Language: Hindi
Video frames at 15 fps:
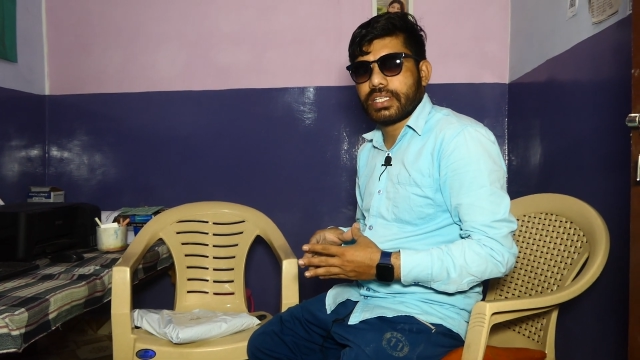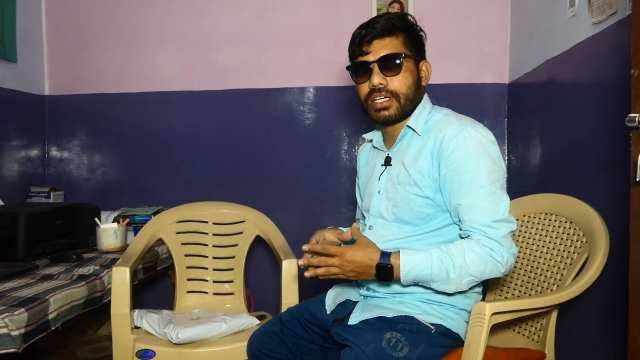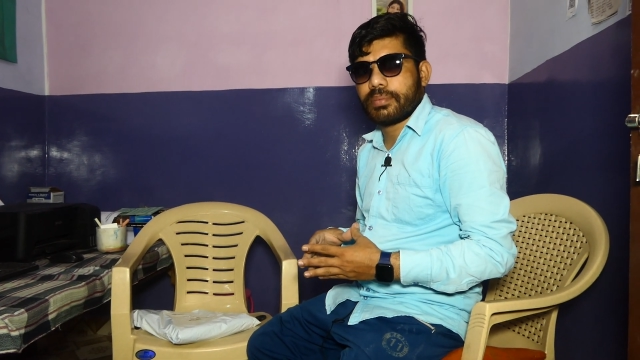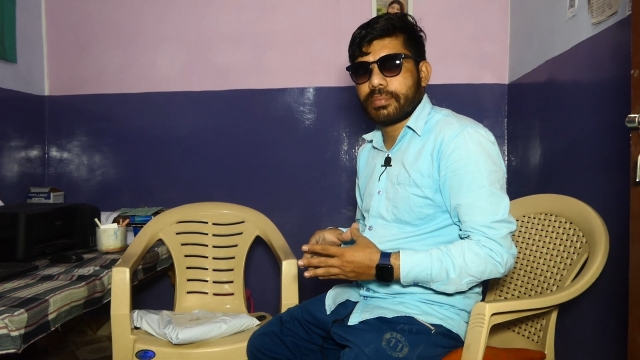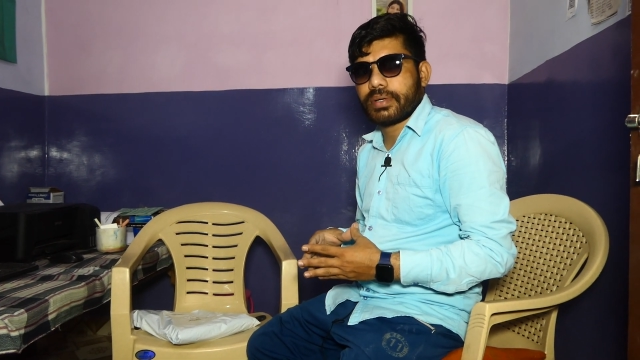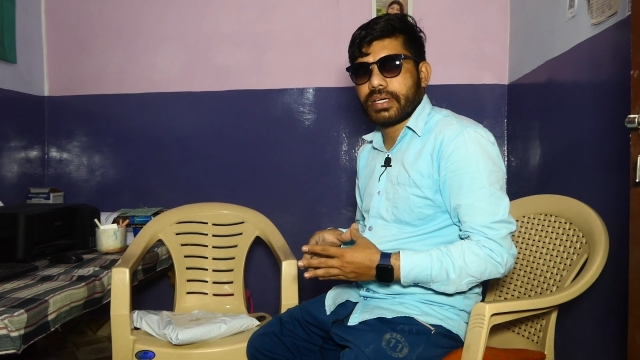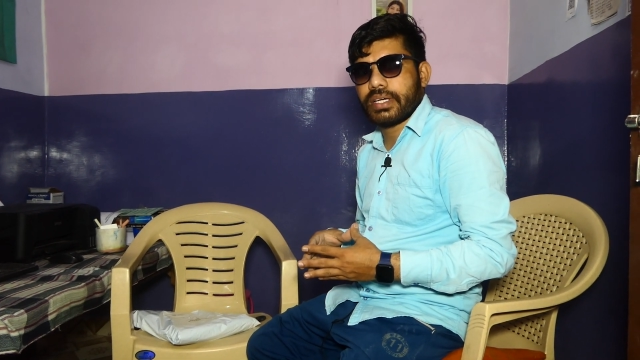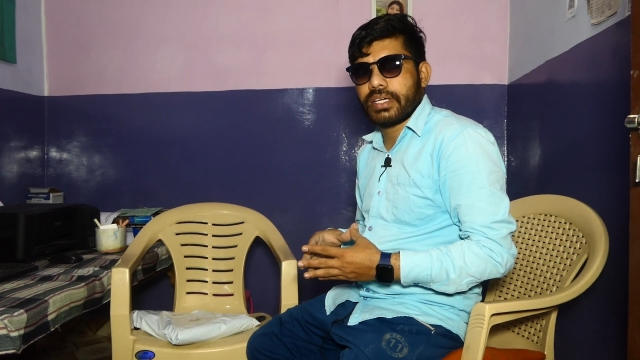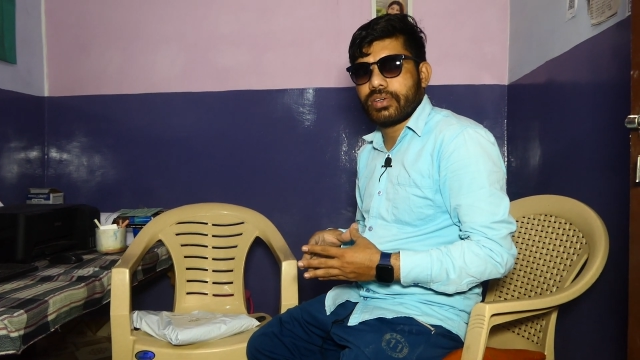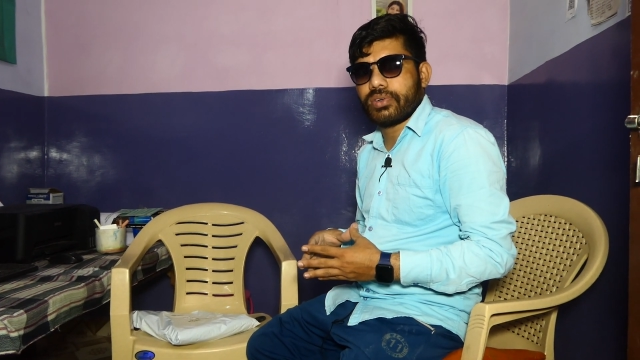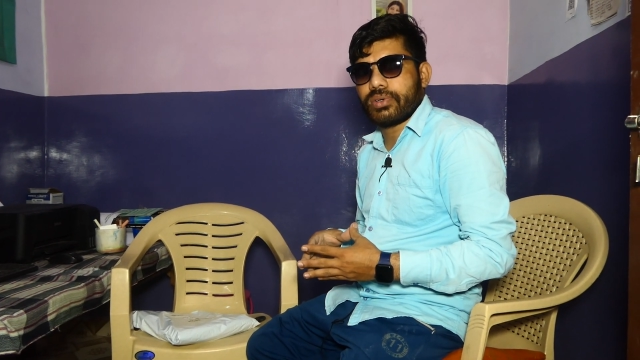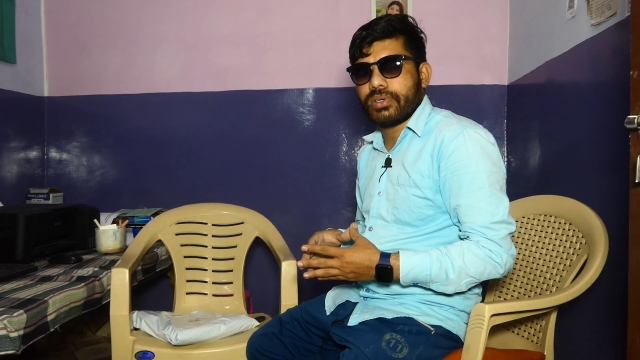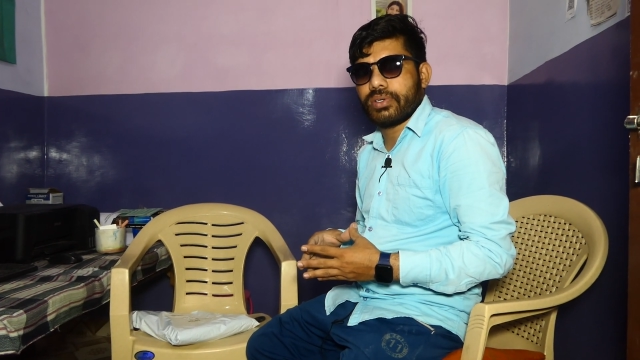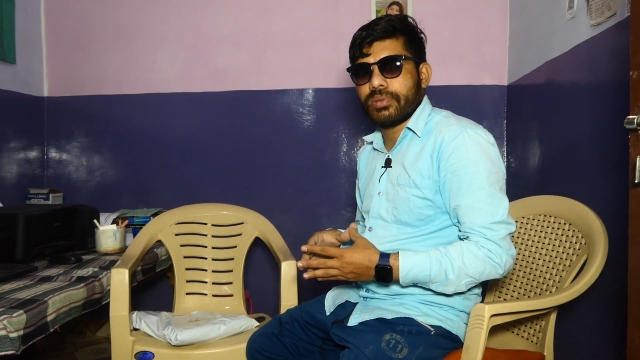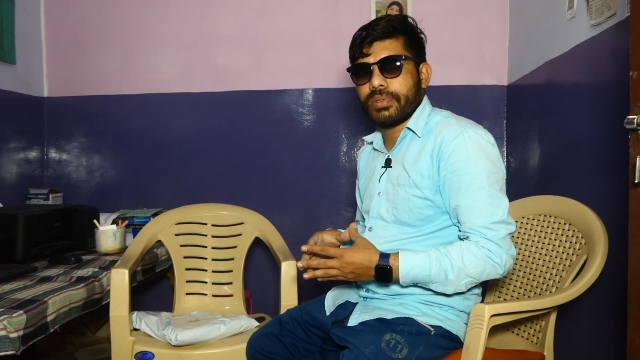है आपका एक
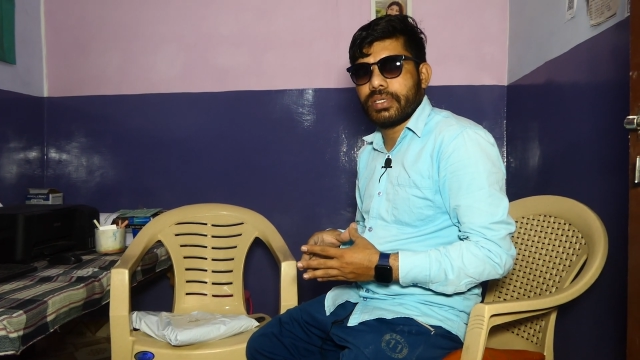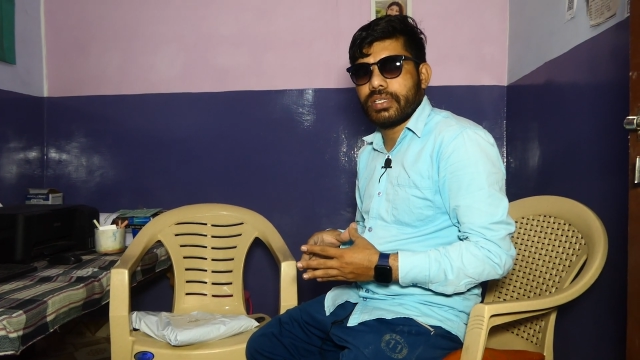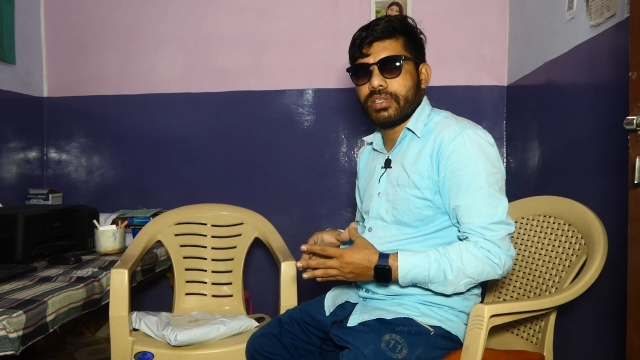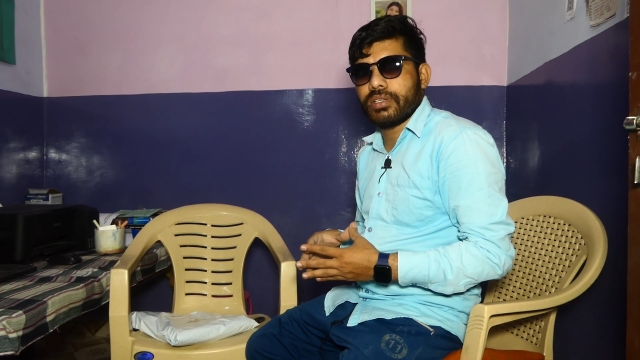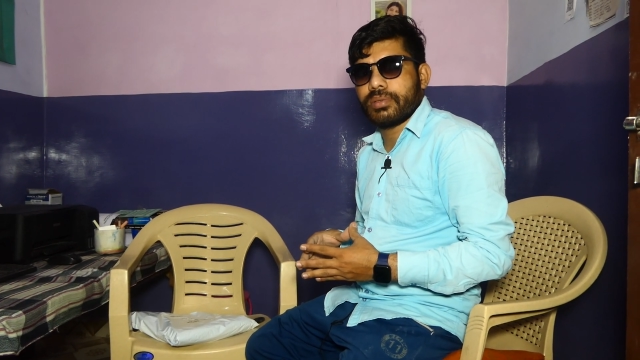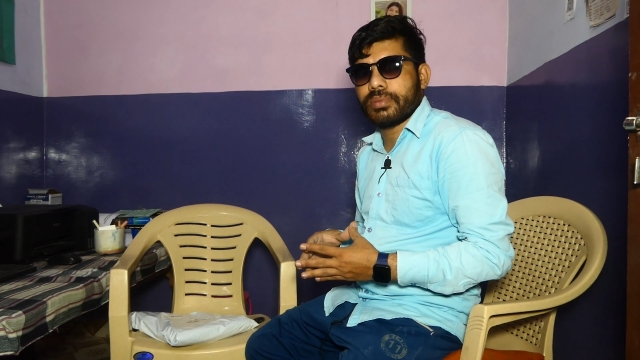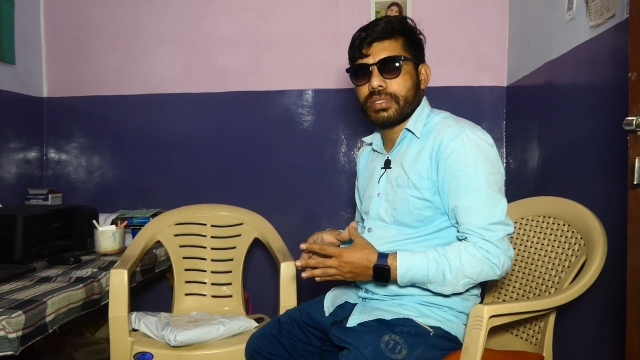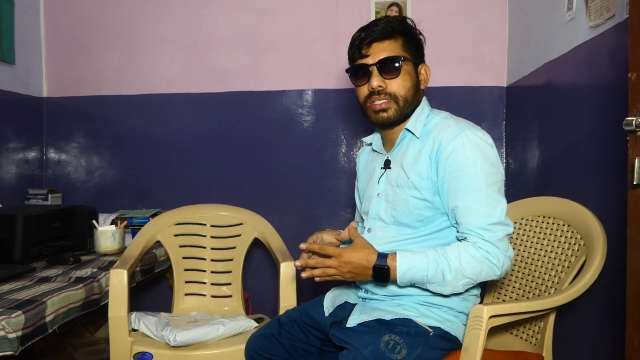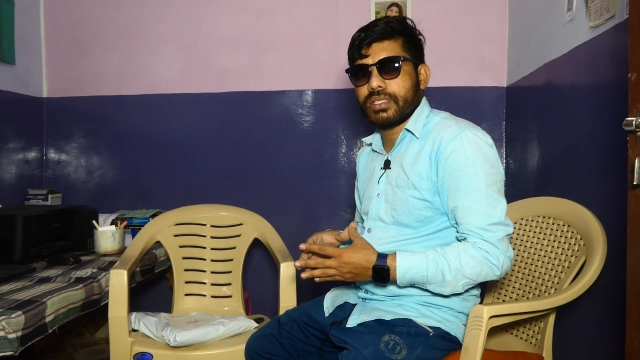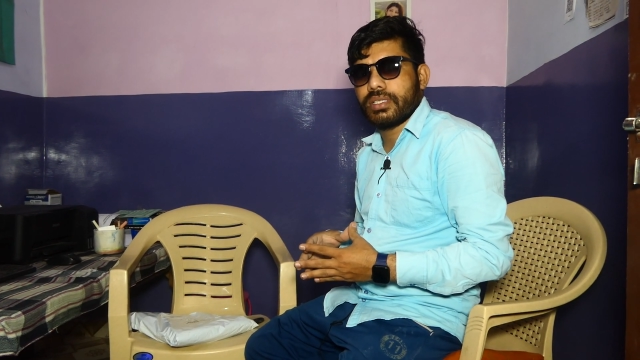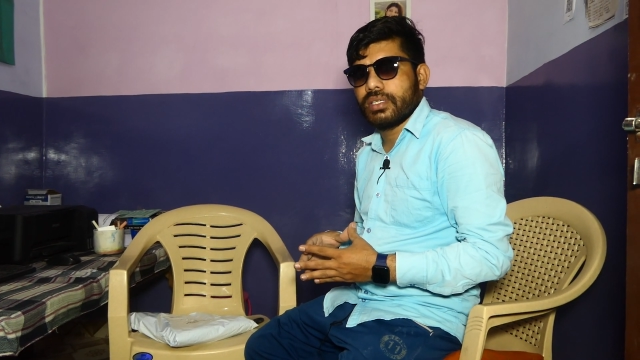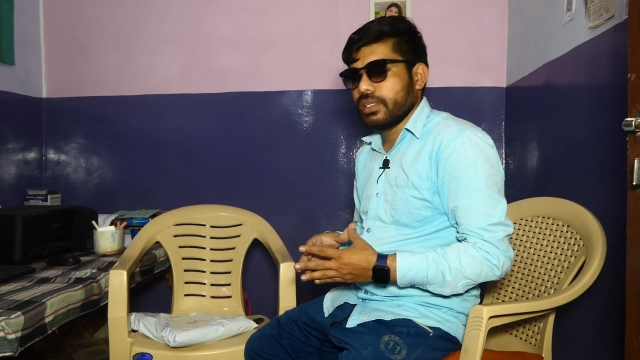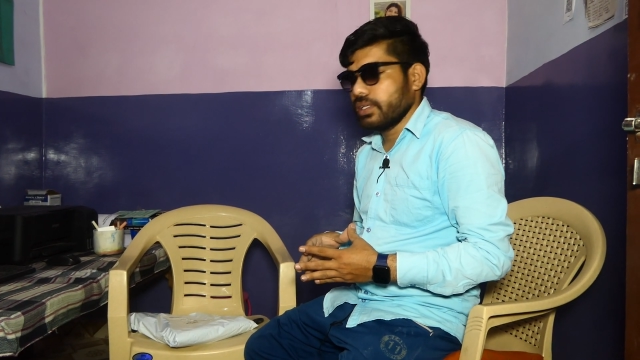और न्यू वीडियो में